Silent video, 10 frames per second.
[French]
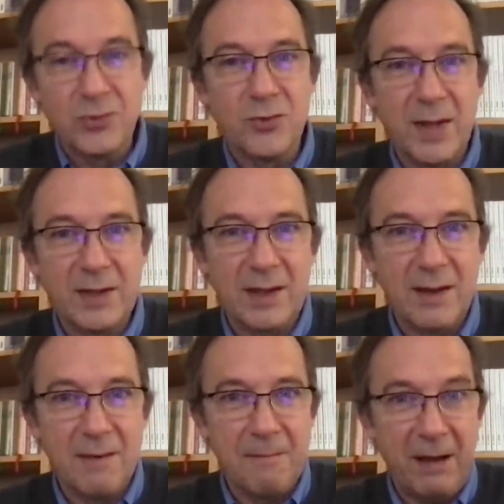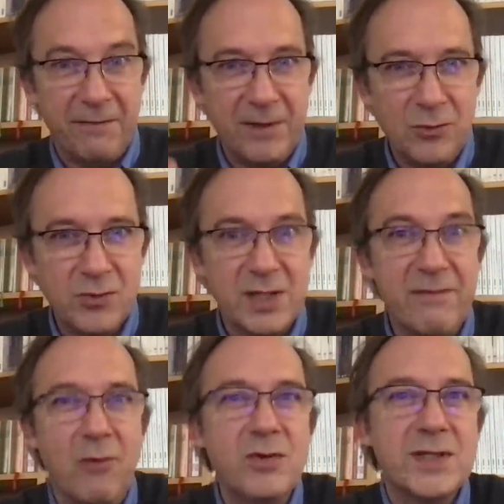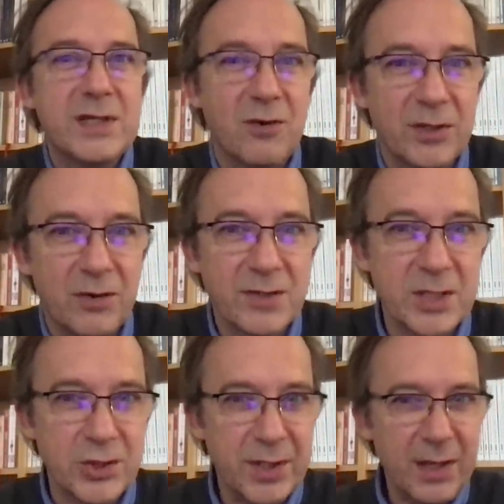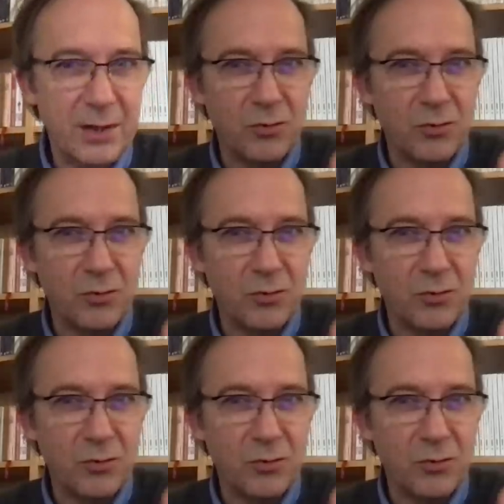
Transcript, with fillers: du matin par Vénus qui va aussi rentrer en Sagittaire.